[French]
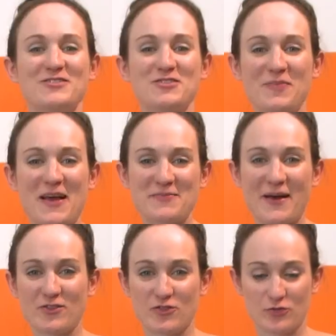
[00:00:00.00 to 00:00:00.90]
Je place
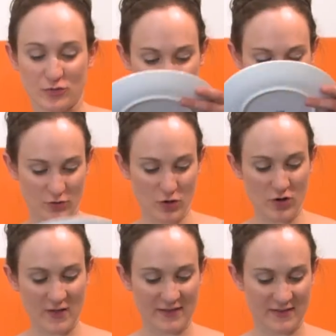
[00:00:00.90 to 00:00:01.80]
par-dessus
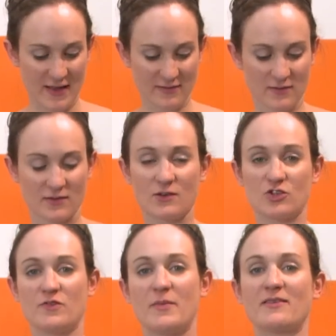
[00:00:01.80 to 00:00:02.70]
une assiette,
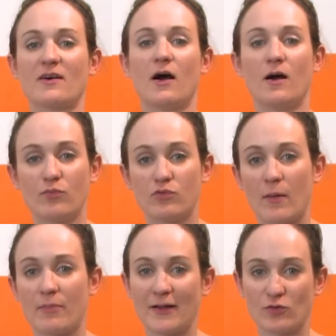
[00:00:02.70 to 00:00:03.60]
je vais mettre un
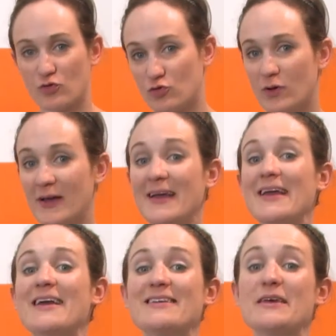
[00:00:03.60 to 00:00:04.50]
poids par-dessus
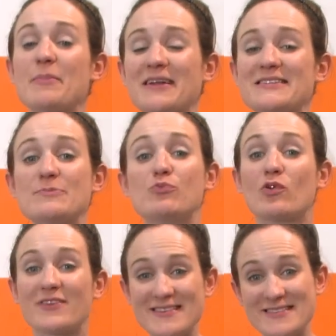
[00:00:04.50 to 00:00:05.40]
et c'est parti
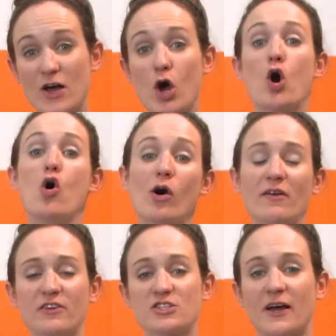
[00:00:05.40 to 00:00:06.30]
pour 6 heures au
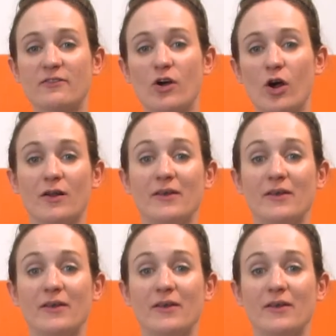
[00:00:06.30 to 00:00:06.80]
réfrigérateur.